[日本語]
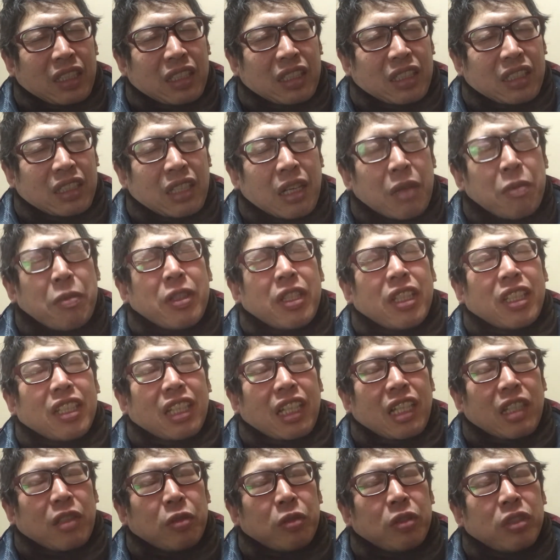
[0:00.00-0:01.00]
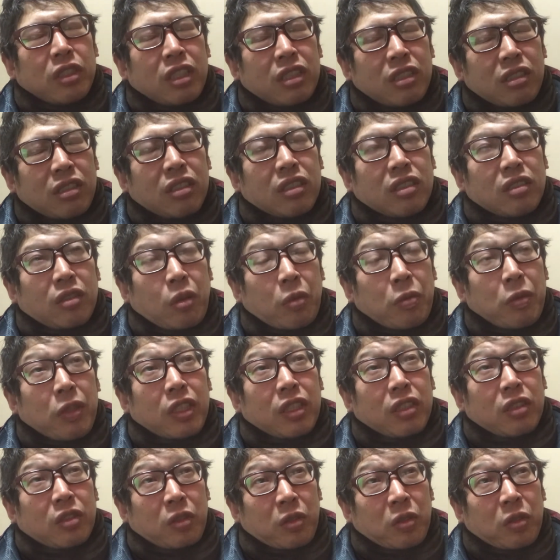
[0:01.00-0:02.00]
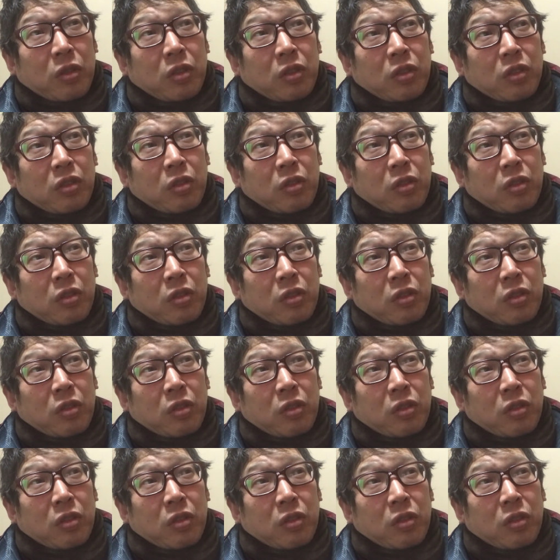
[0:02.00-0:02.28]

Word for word: ラブリーが運んでるお弁当、